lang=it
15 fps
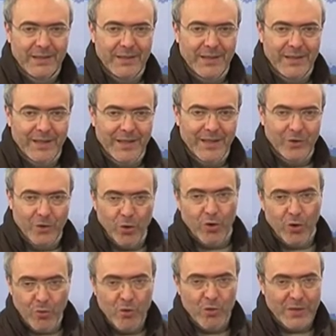eh, o
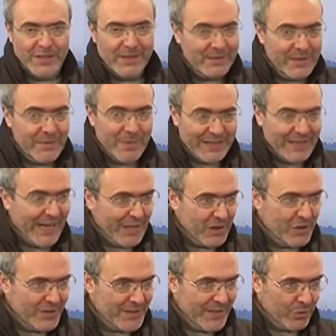comunque di, di metà
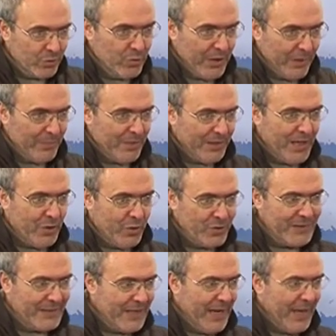legislatura, perché
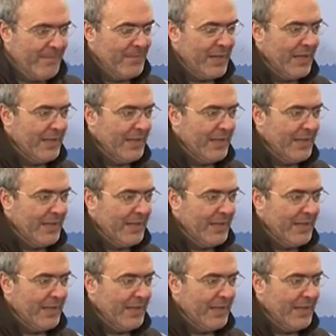così è.